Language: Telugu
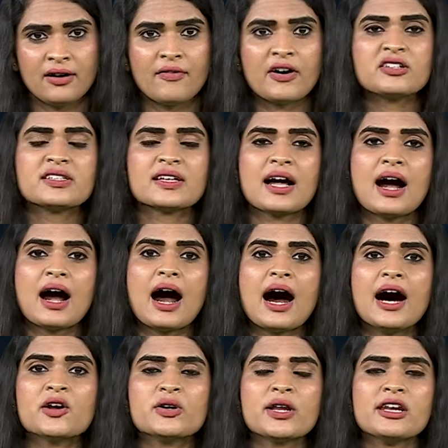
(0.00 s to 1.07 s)
వరుసగా
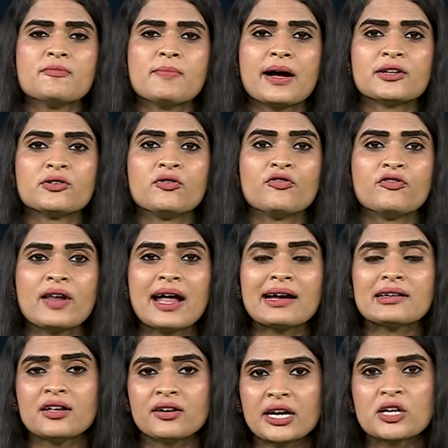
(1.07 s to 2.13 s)
ఆరు నెలల పాటు
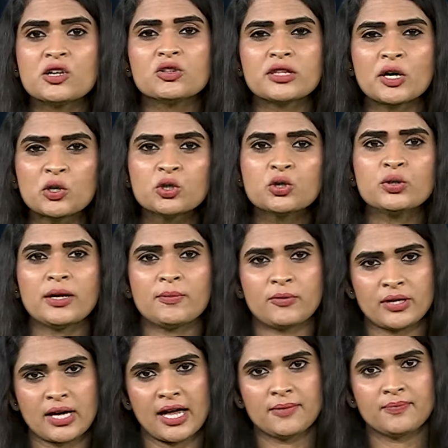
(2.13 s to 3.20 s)
ఫ్లాట్ల రేట్లు తగ్గుతూనే
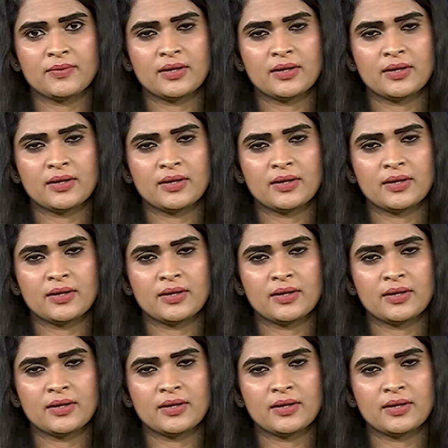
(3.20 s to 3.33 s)
పోయాయి